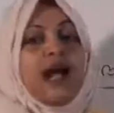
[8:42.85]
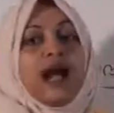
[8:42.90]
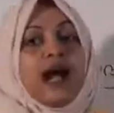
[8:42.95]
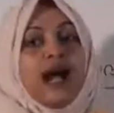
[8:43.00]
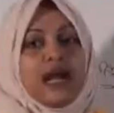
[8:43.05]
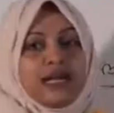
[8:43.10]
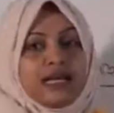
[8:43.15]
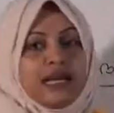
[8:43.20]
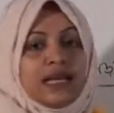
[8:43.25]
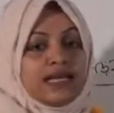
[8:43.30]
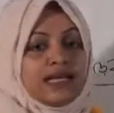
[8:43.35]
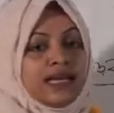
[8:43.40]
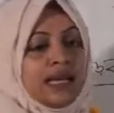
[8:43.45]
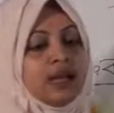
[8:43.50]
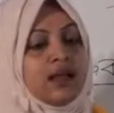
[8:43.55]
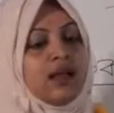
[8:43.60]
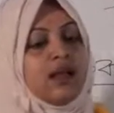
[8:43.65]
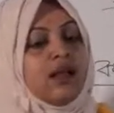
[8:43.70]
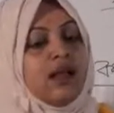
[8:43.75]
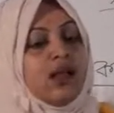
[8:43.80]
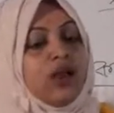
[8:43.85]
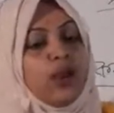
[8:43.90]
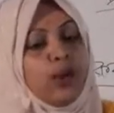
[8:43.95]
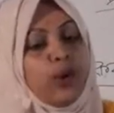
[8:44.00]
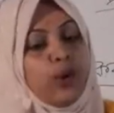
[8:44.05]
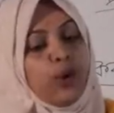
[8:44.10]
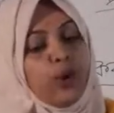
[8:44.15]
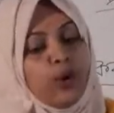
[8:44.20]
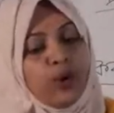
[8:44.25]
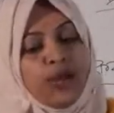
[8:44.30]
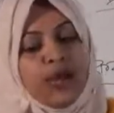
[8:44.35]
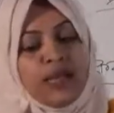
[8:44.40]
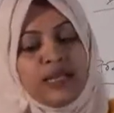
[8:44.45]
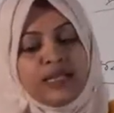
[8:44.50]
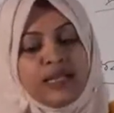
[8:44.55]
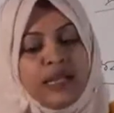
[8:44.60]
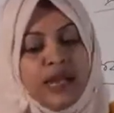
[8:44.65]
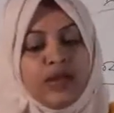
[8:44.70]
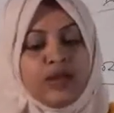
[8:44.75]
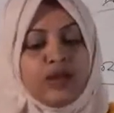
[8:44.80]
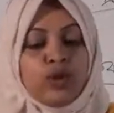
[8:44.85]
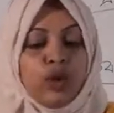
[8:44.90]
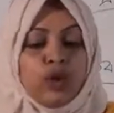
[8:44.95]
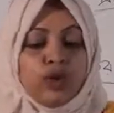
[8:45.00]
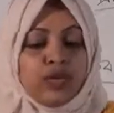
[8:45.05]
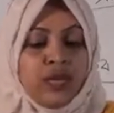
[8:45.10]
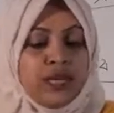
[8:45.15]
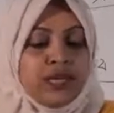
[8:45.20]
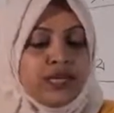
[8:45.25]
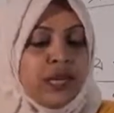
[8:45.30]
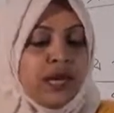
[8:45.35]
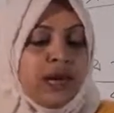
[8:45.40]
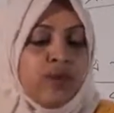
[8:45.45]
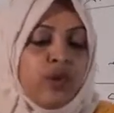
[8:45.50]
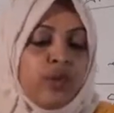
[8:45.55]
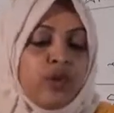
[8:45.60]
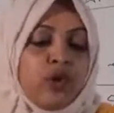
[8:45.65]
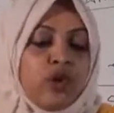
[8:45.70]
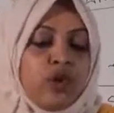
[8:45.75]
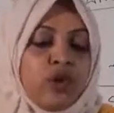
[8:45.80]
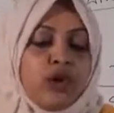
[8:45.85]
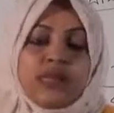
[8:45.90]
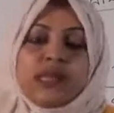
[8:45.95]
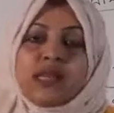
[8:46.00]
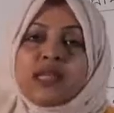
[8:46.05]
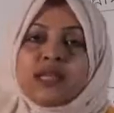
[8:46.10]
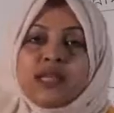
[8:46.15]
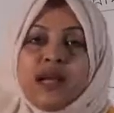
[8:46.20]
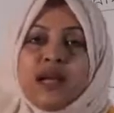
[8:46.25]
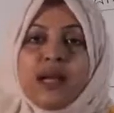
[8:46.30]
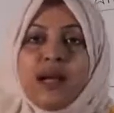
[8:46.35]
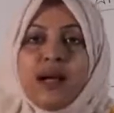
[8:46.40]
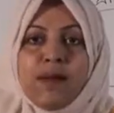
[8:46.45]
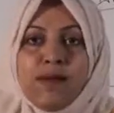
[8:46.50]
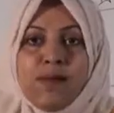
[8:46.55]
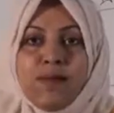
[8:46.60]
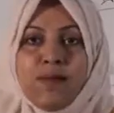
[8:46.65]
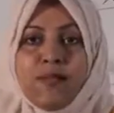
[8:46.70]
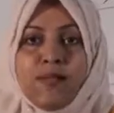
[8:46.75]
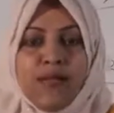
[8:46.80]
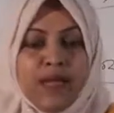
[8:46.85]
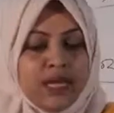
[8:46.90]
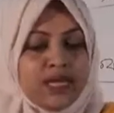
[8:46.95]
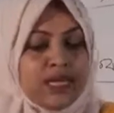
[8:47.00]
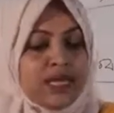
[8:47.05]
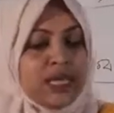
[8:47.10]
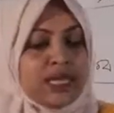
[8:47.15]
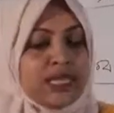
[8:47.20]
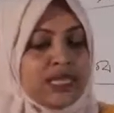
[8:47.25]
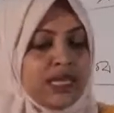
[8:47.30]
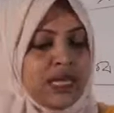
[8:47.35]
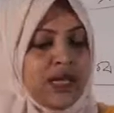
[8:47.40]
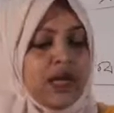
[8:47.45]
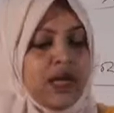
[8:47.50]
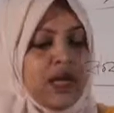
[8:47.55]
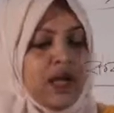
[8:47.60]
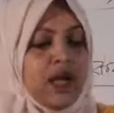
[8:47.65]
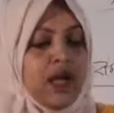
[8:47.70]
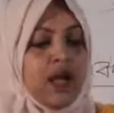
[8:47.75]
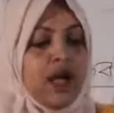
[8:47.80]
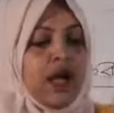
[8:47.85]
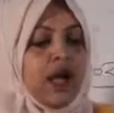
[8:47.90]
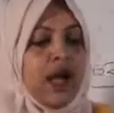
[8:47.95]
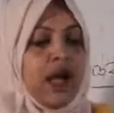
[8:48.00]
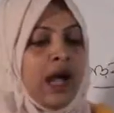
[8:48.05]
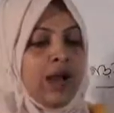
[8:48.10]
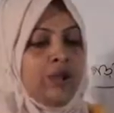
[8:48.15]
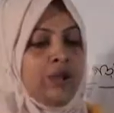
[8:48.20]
ছয় হাজার আট হাজার নয় হাজার দশ হাজার পনেরো হাজার টাকা ঠিক